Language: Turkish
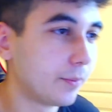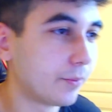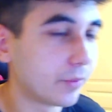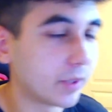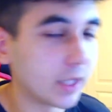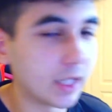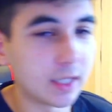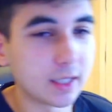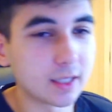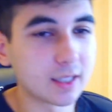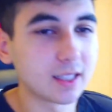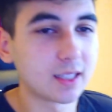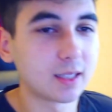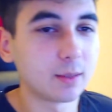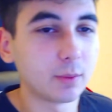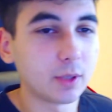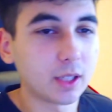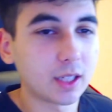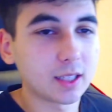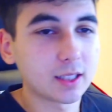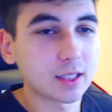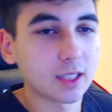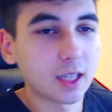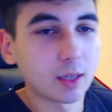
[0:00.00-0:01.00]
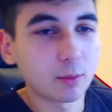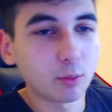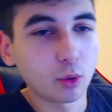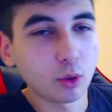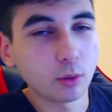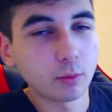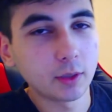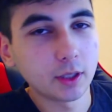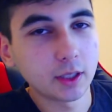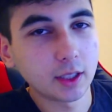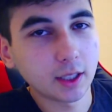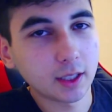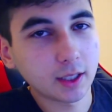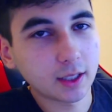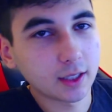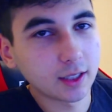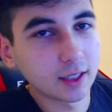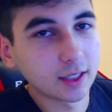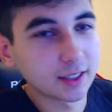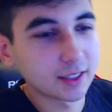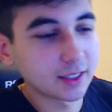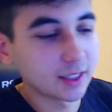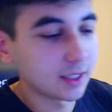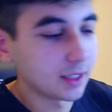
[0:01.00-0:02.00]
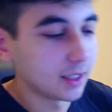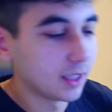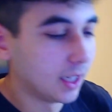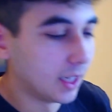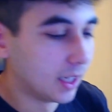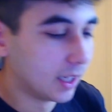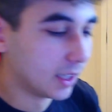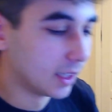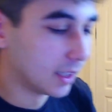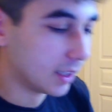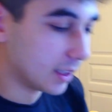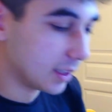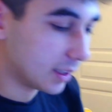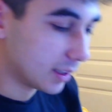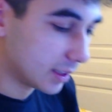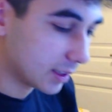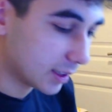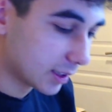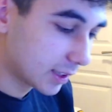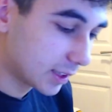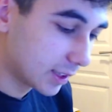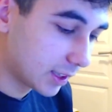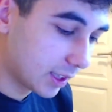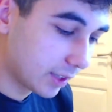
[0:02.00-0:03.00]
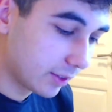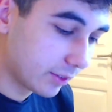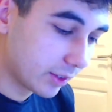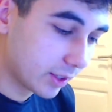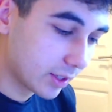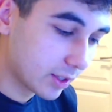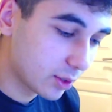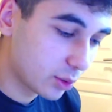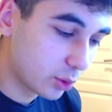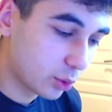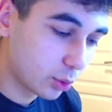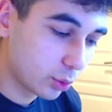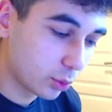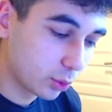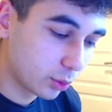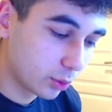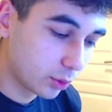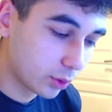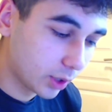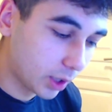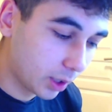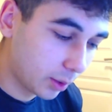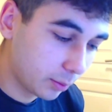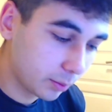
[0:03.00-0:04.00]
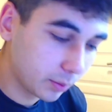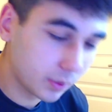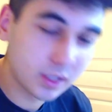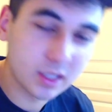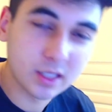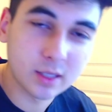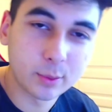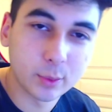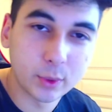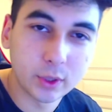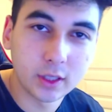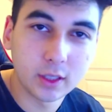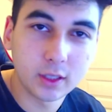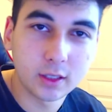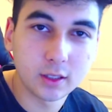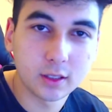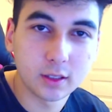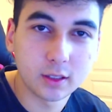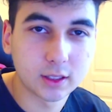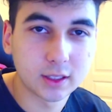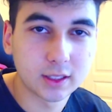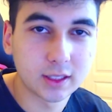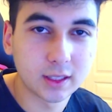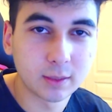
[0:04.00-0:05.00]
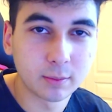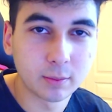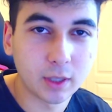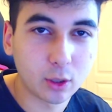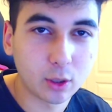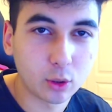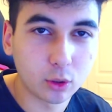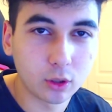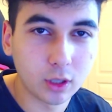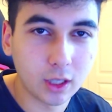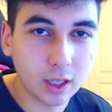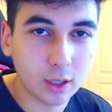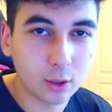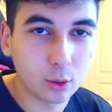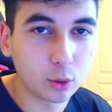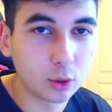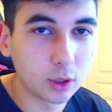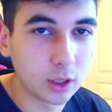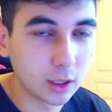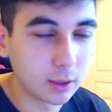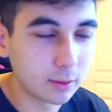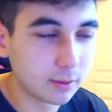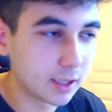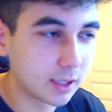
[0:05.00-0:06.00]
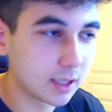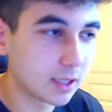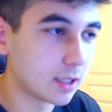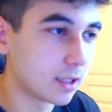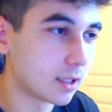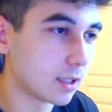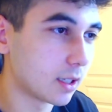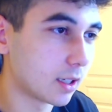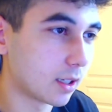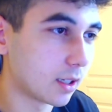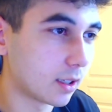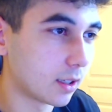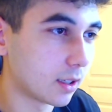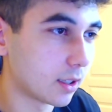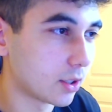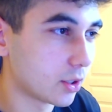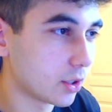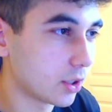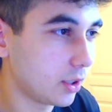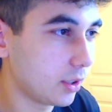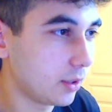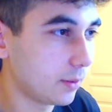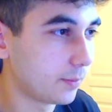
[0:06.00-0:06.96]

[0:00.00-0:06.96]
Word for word: Yani Stream Deck sahip olmayan arkadaşlar klavyenizin şu num kısmını Stream Deck olarak kullanabilirsiniz arkadaşlar.